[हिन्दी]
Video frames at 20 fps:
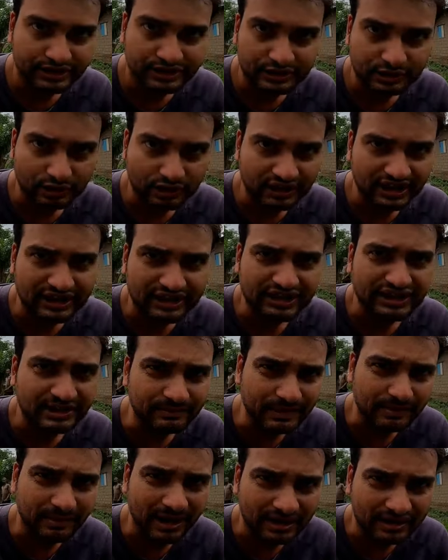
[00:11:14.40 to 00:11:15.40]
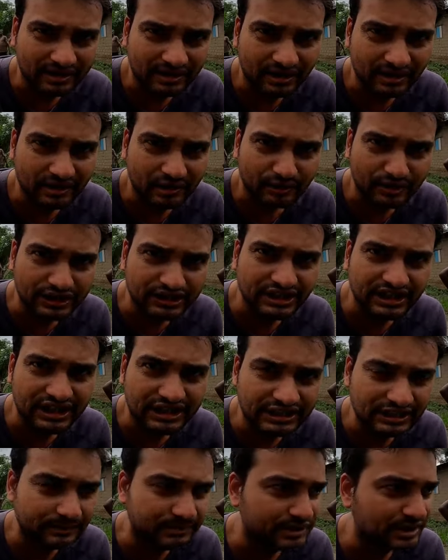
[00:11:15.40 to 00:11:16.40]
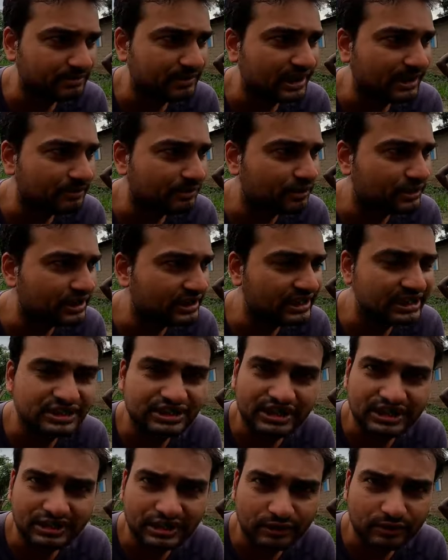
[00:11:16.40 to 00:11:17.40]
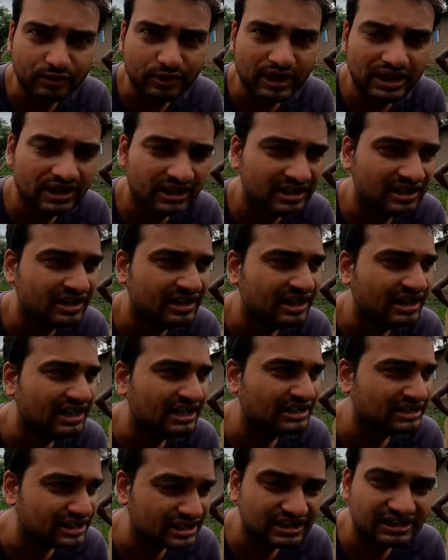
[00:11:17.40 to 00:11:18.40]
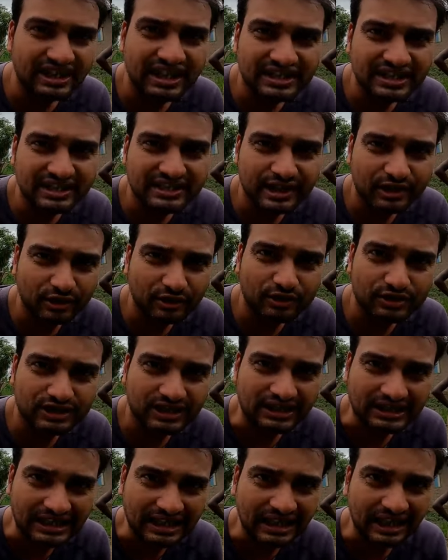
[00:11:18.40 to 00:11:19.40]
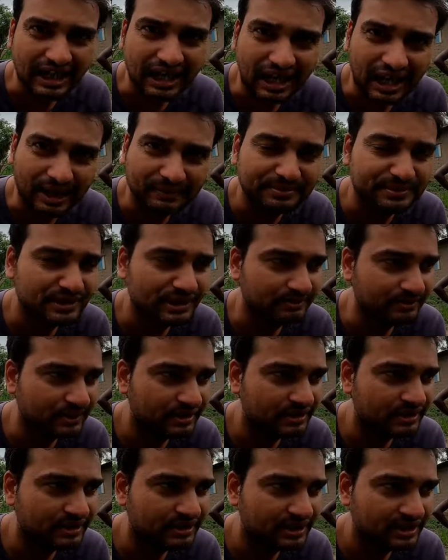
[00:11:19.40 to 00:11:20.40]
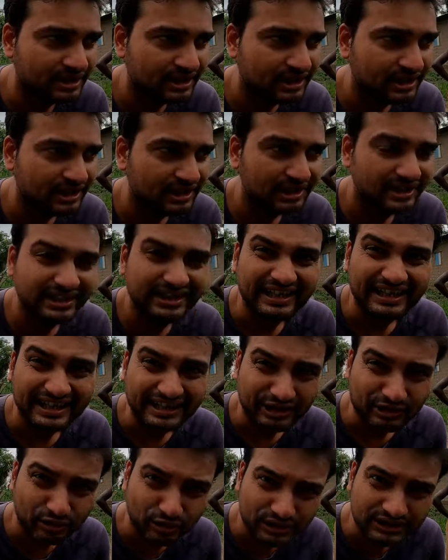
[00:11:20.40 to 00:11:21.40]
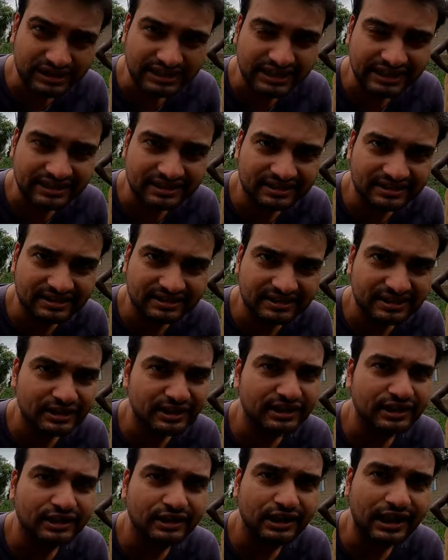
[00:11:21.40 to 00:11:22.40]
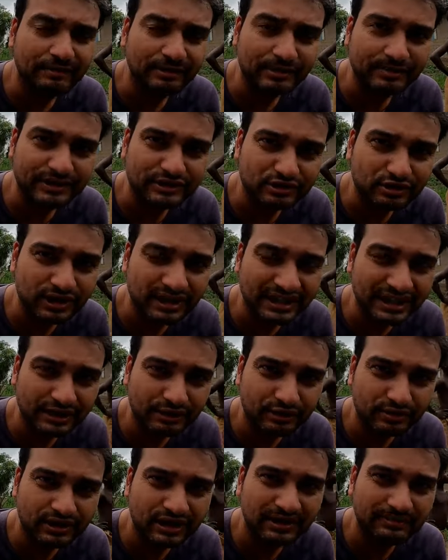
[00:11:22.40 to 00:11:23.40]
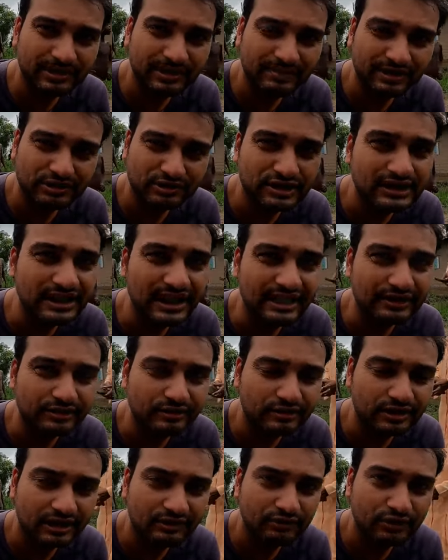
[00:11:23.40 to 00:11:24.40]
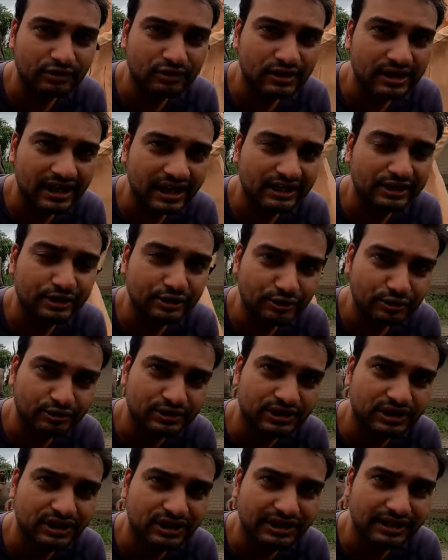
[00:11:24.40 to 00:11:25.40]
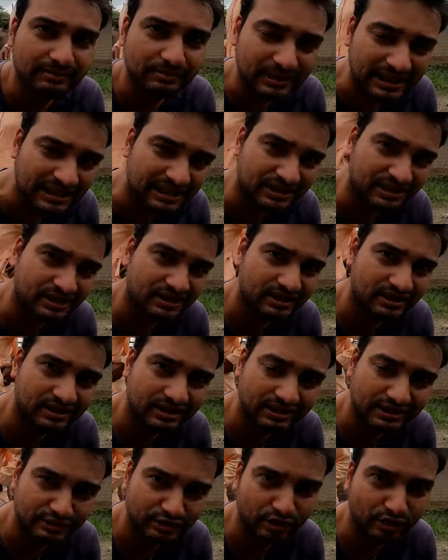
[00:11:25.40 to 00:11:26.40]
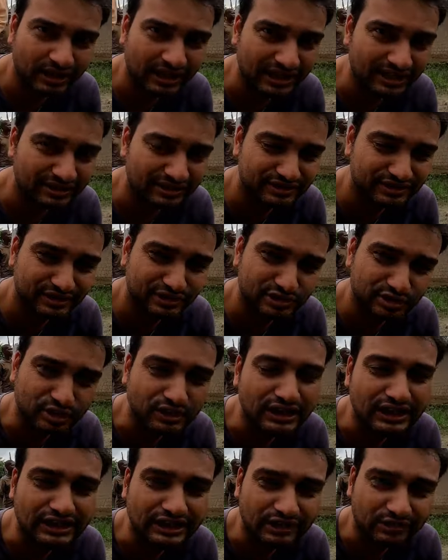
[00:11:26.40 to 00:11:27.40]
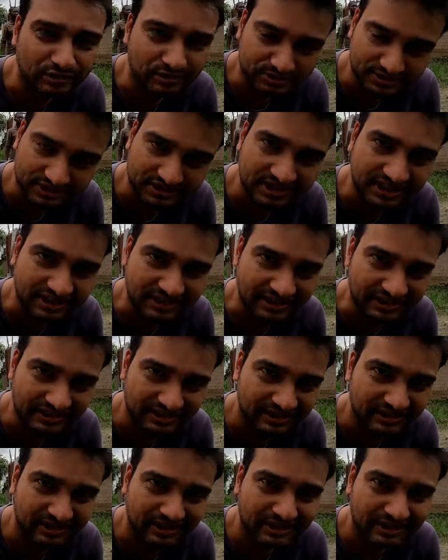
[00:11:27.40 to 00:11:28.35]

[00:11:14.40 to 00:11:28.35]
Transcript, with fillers: जिस ऑर्गेनाइजेशन की मैं बात कर रहा हूँ नीचे डिस्क्रिप्शन में आपको डिटेल शेयर करूँगा जितना ज़्यादा हो सकता है आप सब खुद से नहीं कर सकते हैं आपके पास कनेक्ट होगा आपके पास कॉन्टैक्ट होगा वो कॉन्टैक्ट यूज़ करके प्लीज़ इस ऑर्गेनाइजेशन से जुड़ने की कोशिश करिए